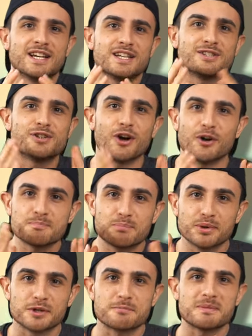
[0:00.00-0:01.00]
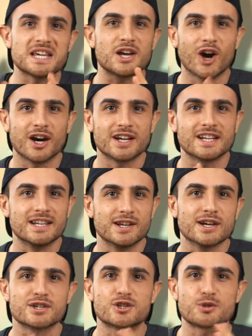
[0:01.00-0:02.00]
don't put me on
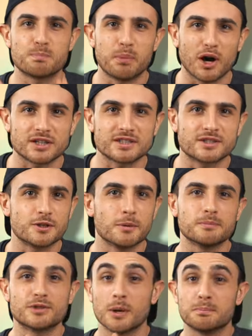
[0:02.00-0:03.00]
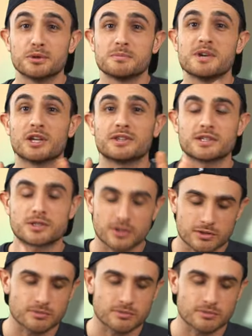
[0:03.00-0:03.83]
the spot, no, don't put me on the,